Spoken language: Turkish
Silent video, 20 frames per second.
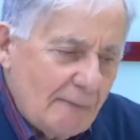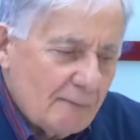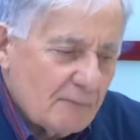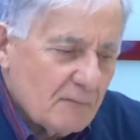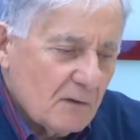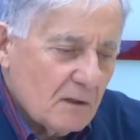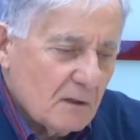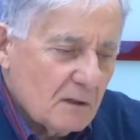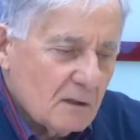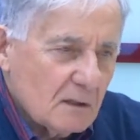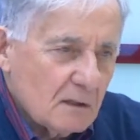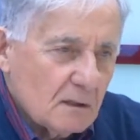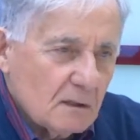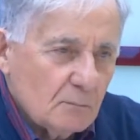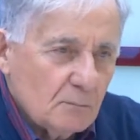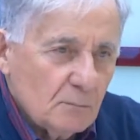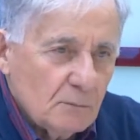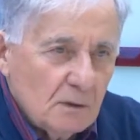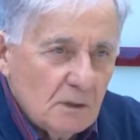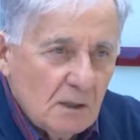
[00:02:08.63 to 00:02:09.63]
E,
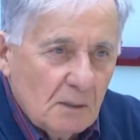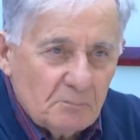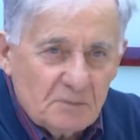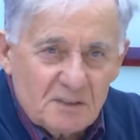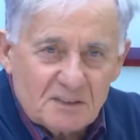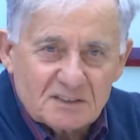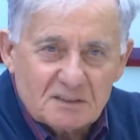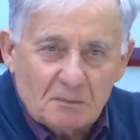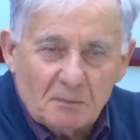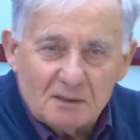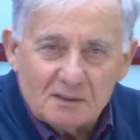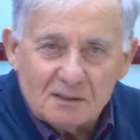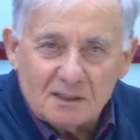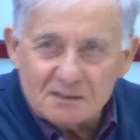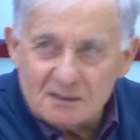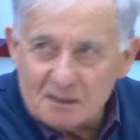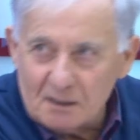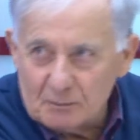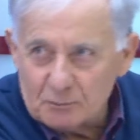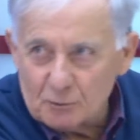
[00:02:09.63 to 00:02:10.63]
bir zamanlar
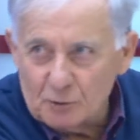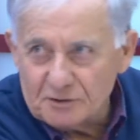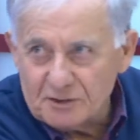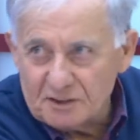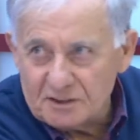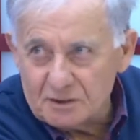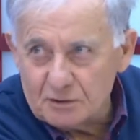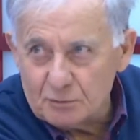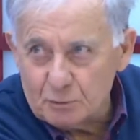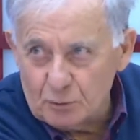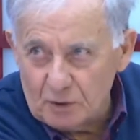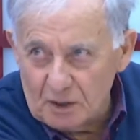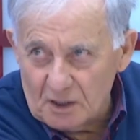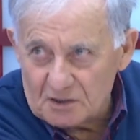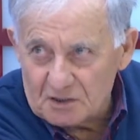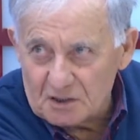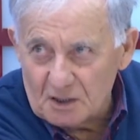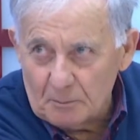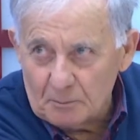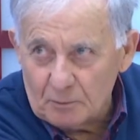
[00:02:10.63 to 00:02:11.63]
Trabzon Lisesi dünya
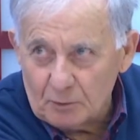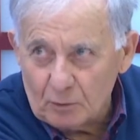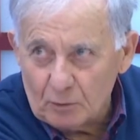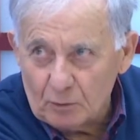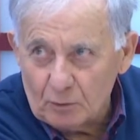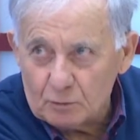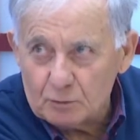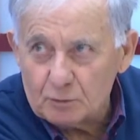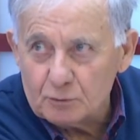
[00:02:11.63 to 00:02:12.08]
şampiyonu oldu.